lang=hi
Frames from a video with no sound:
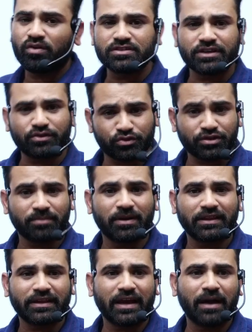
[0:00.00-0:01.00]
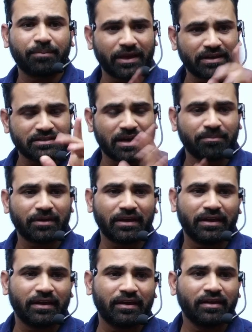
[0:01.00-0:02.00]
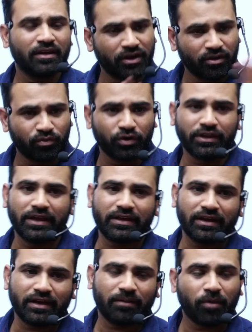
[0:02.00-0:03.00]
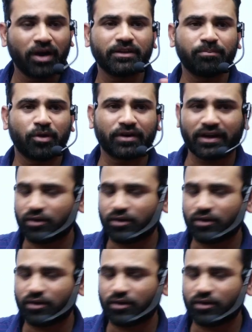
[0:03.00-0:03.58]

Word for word: से क्वेश्चन बनते हैं आपके एग्जाम के लिए वो देखिएगा बहुत इंपॉर्टेंट